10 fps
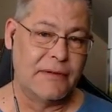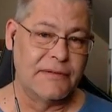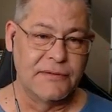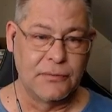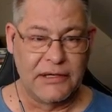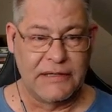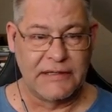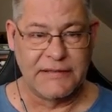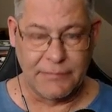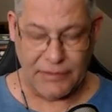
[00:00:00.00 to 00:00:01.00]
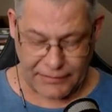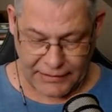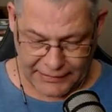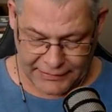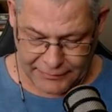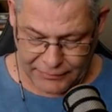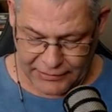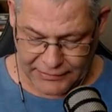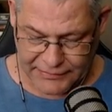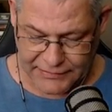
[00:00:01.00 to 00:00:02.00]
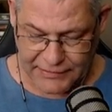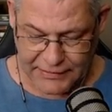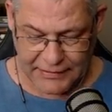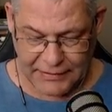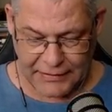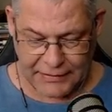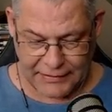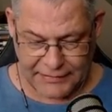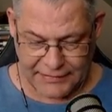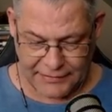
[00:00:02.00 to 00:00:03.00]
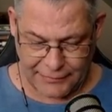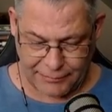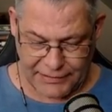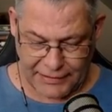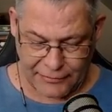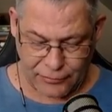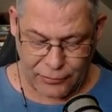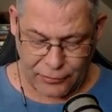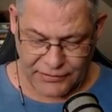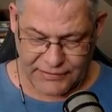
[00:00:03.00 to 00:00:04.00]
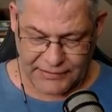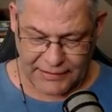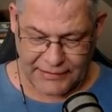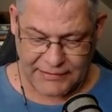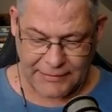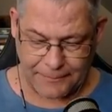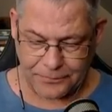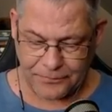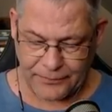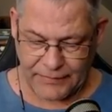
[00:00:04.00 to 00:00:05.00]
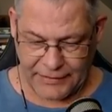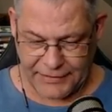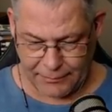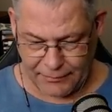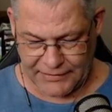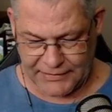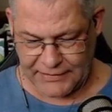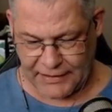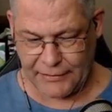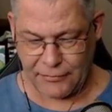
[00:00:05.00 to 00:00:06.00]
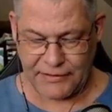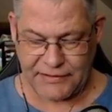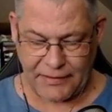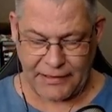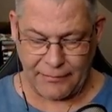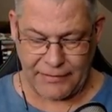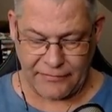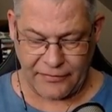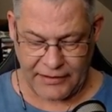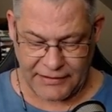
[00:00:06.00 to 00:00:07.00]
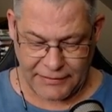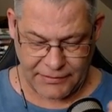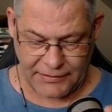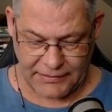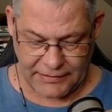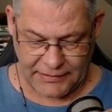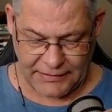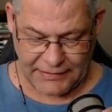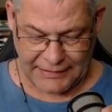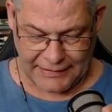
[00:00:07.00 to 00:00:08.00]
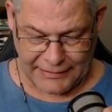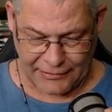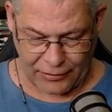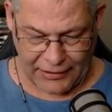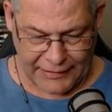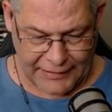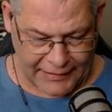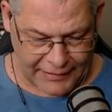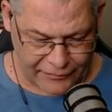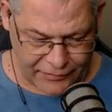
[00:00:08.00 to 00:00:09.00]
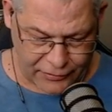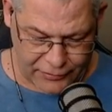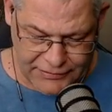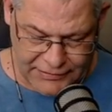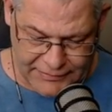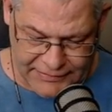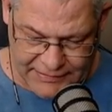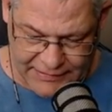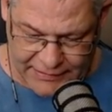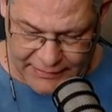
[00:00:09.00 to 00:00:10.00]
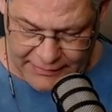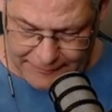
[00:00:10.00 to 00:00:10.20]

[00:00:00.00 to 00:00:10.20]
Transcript: Also so geht das hier bei mir eigentlich immer ganz, ganz äh, piano los. Das heißt, ich habe meistens ein oder zwei Armeen fertig, mit denen ich auch angreifen könnte in CK.